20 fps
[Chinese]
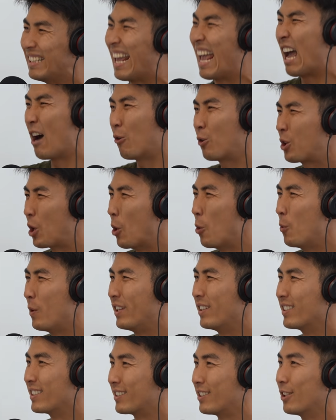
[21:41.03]

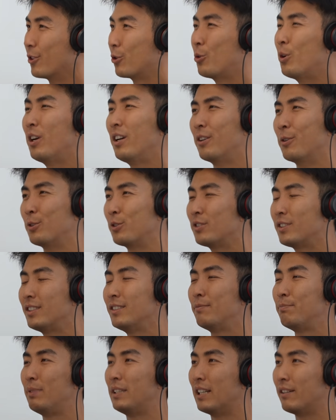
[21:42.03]
outgoing，的时候，对，我就是
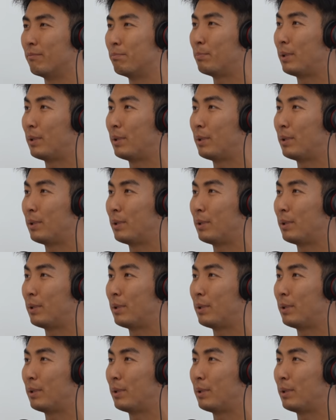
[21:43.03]
非常